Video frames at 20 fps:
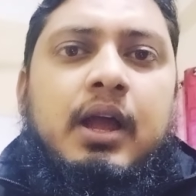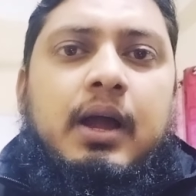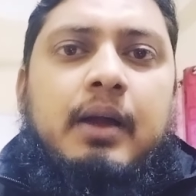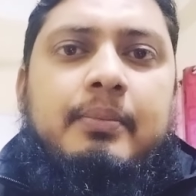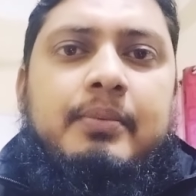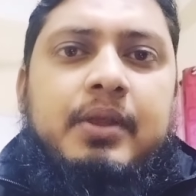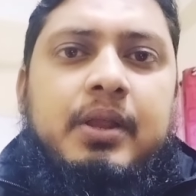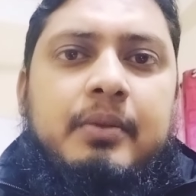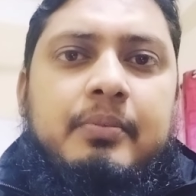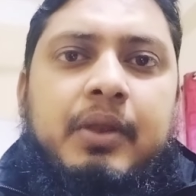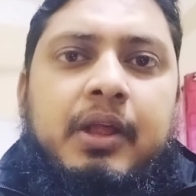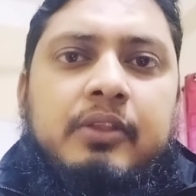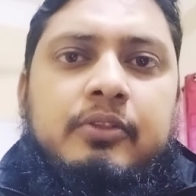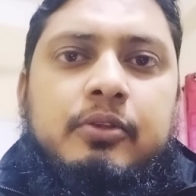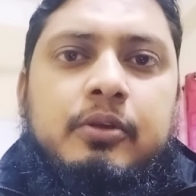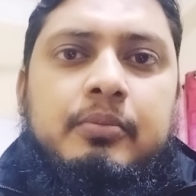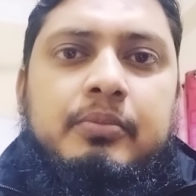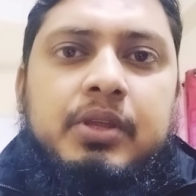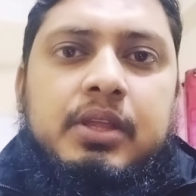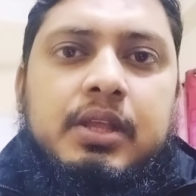আপনার
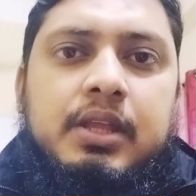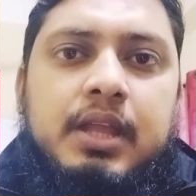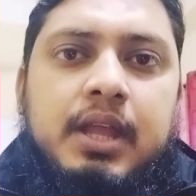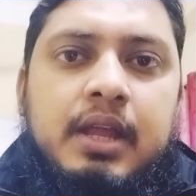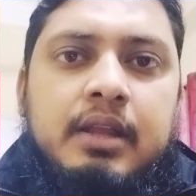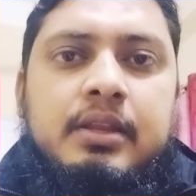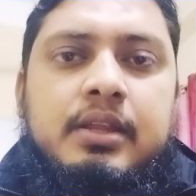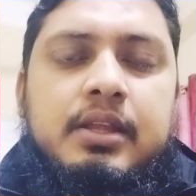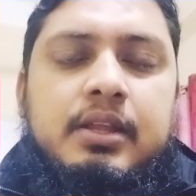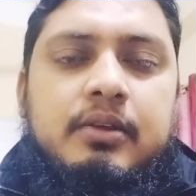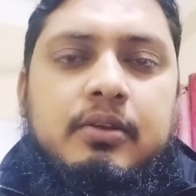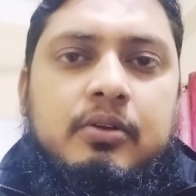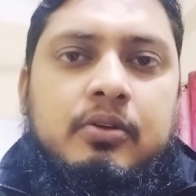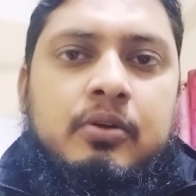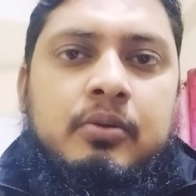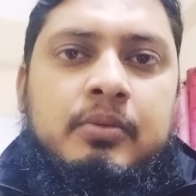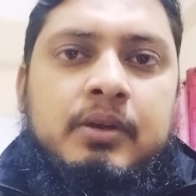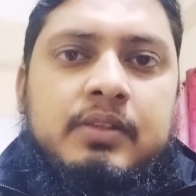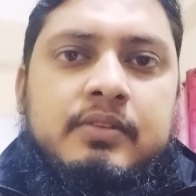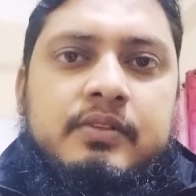প্রাথমিক জ্ঞান
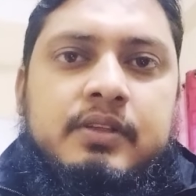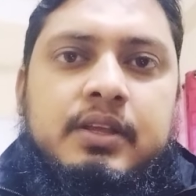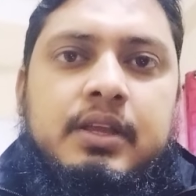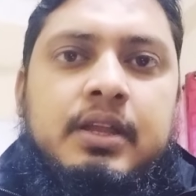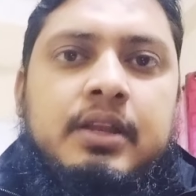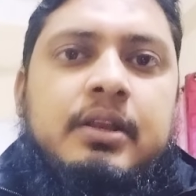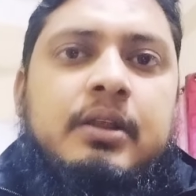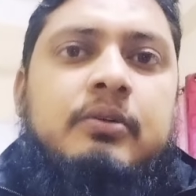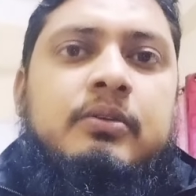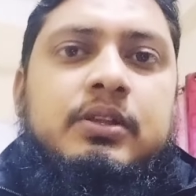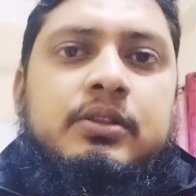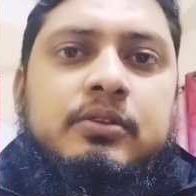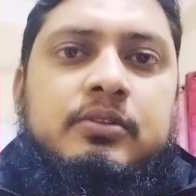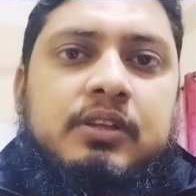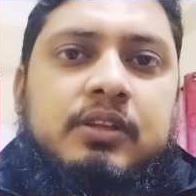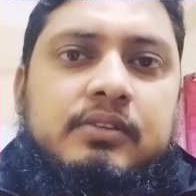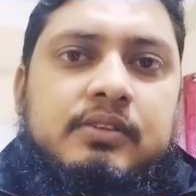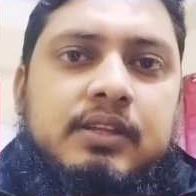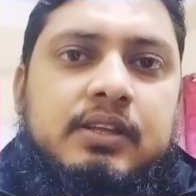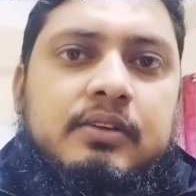কীরকম আছে এটাও কিন্তু
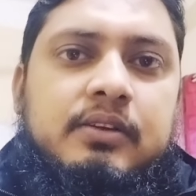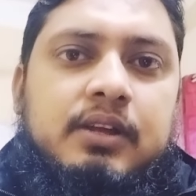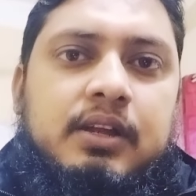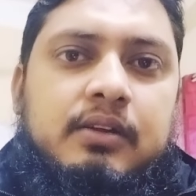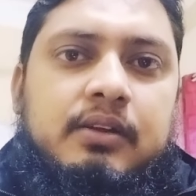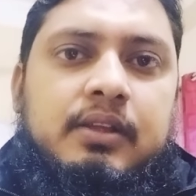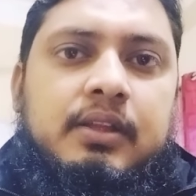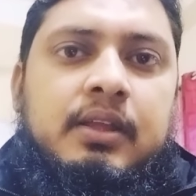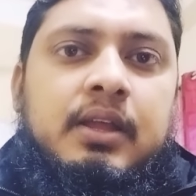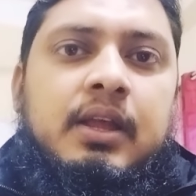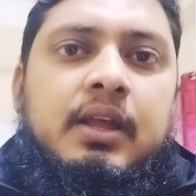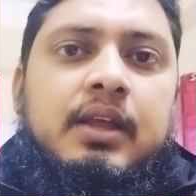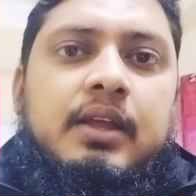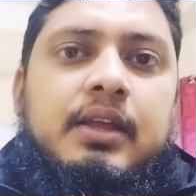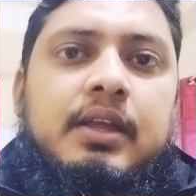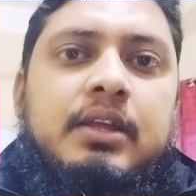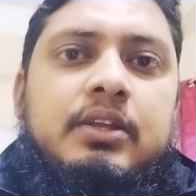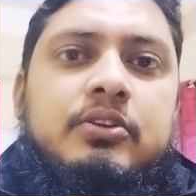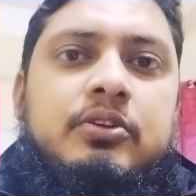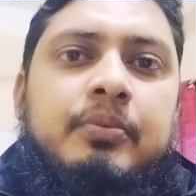যাচাই করা হয়
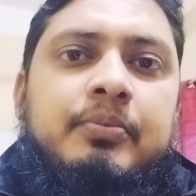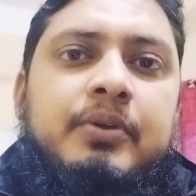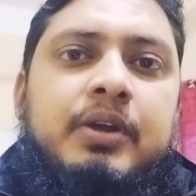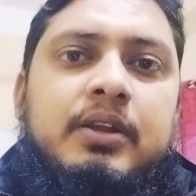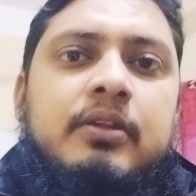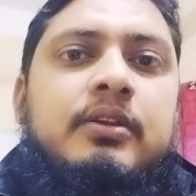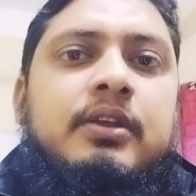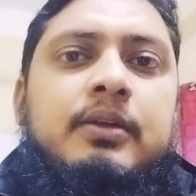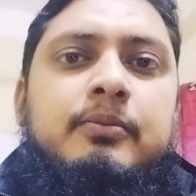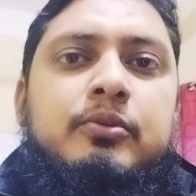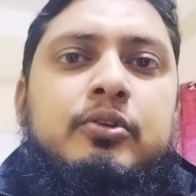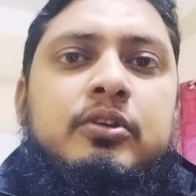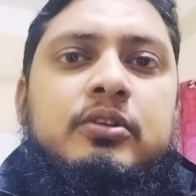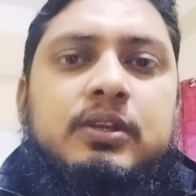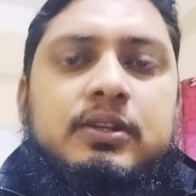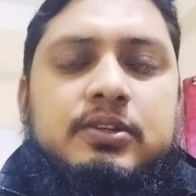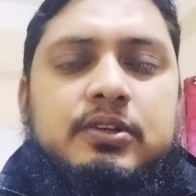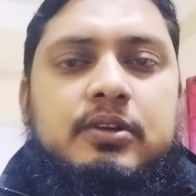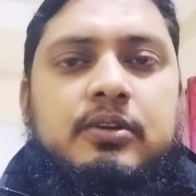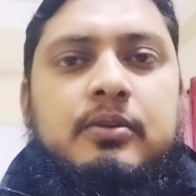এই সব কারণে মূলত
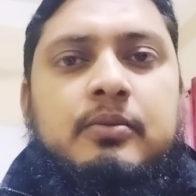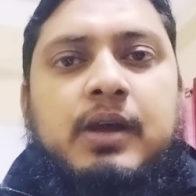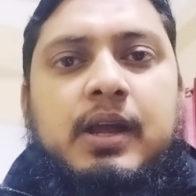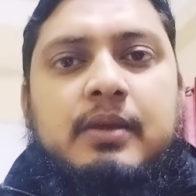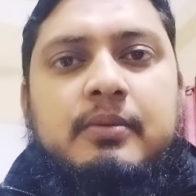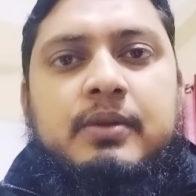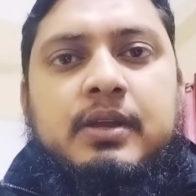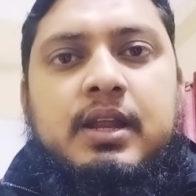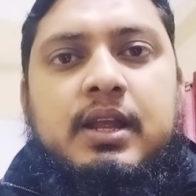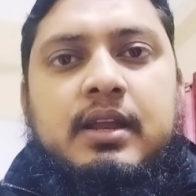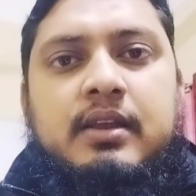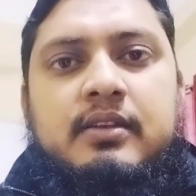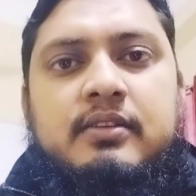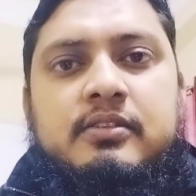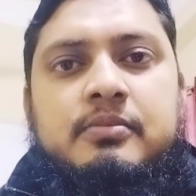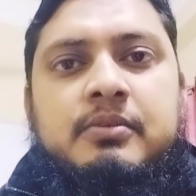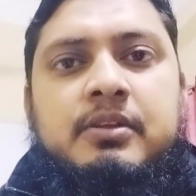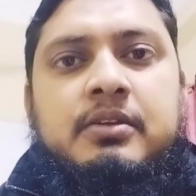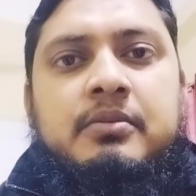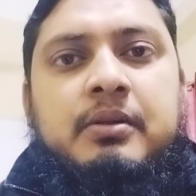আসলে ভাইবার
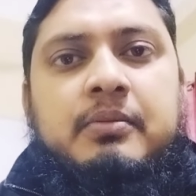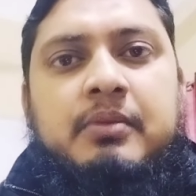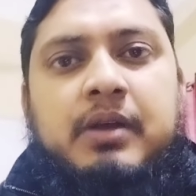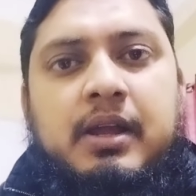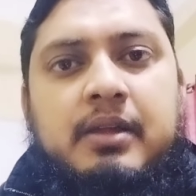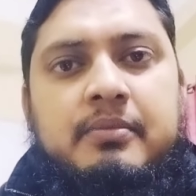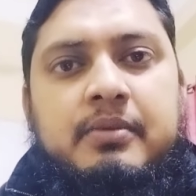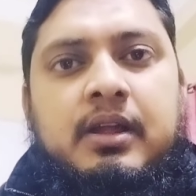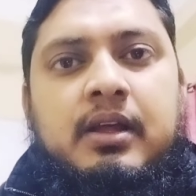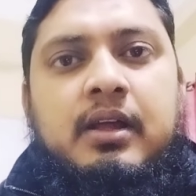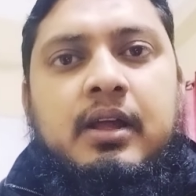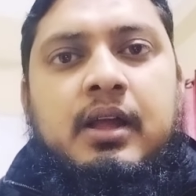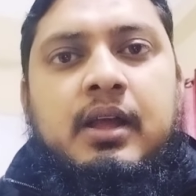অ্যারেঞ্জমেন্ট বা ভাইভা